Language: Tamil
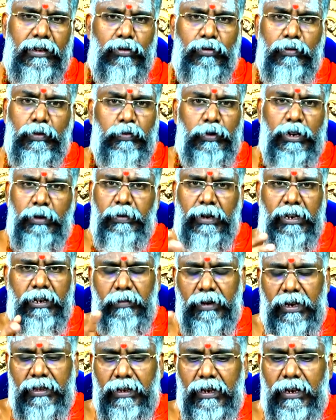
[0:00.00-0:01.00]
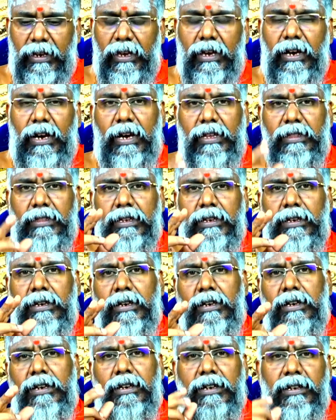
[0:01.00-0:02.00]
ரொம்ப புளிப்பாக இருக்கு மாதிரி இல்லை அந்த
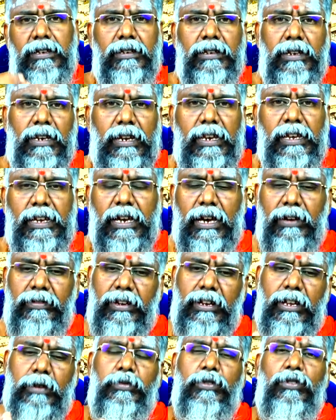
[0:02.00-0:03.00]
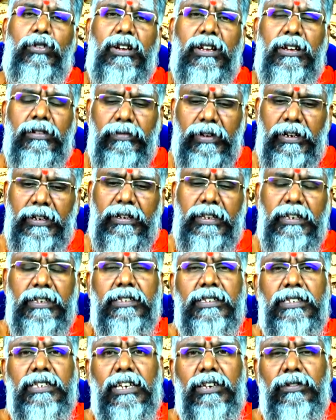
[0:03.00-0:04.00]
நெல்லிக்காவை என்ன பண்ணுவாங்கன்னா வெட்டி
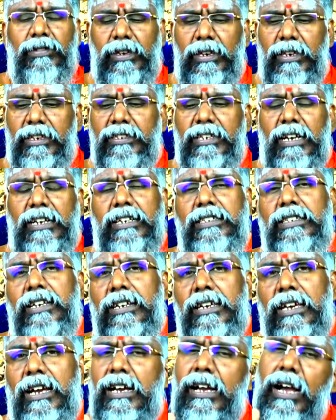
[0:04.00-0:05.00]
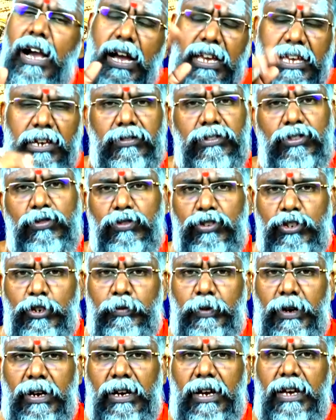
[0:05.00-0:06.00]
சீவி சக்க சக்கையாக காய வச்சு
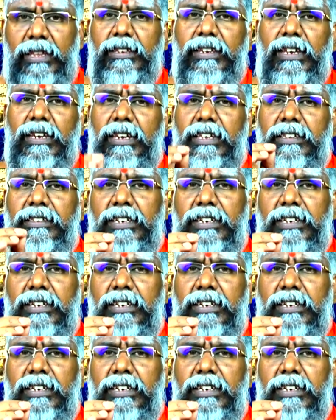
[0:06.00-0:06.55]
வச்சுருப்பாங்க அது நெல்லி